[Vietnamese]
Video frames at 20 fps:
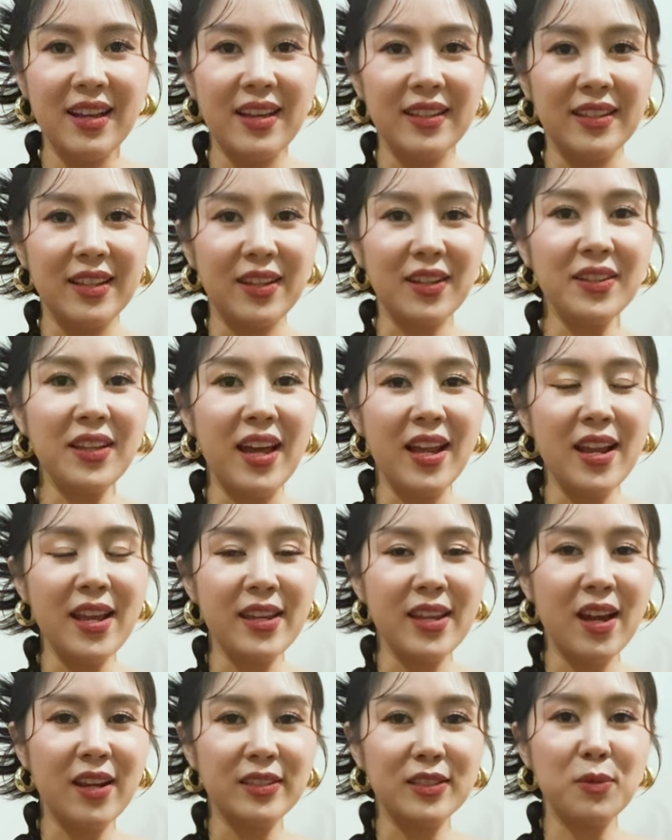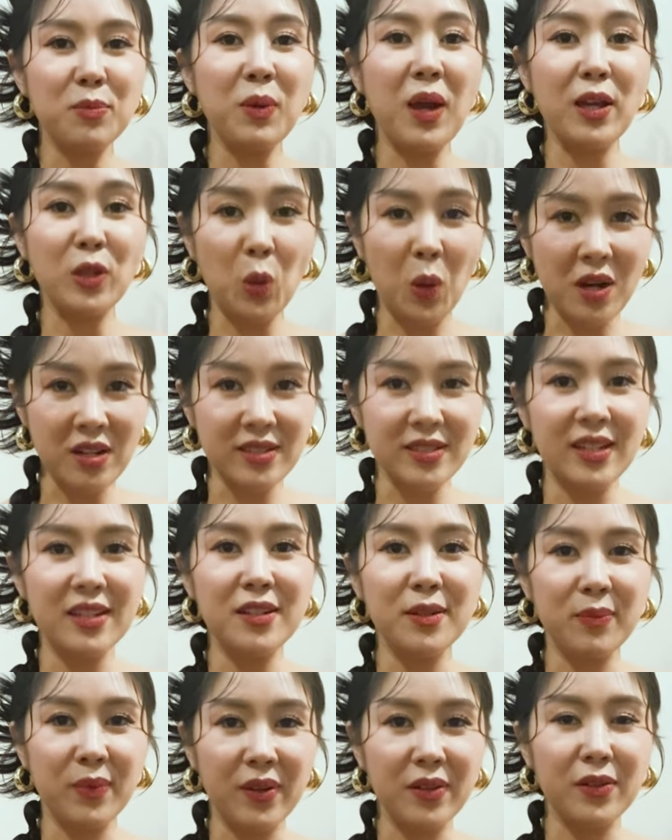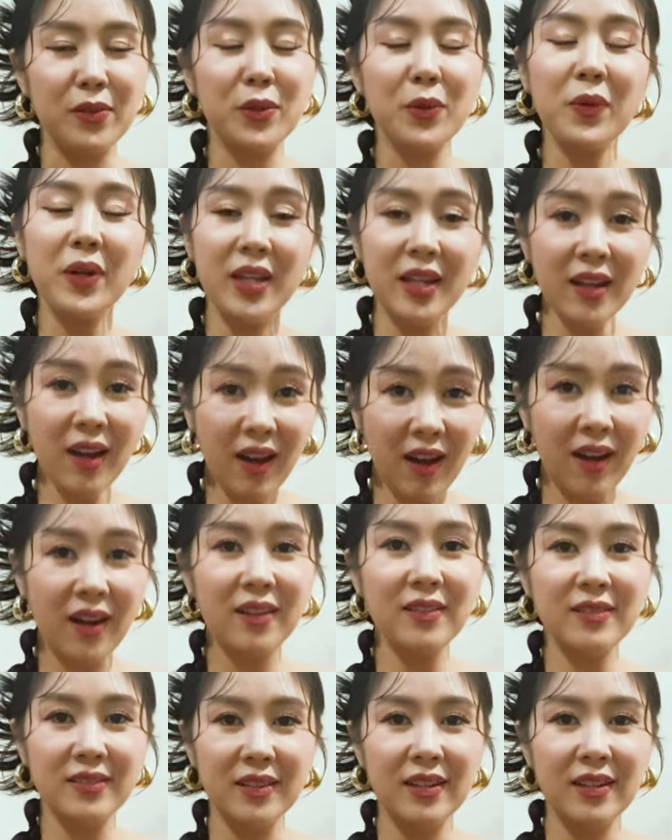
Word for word: thì có thể là do trong nghệ thuật sẽ được mọi người chú ý hơn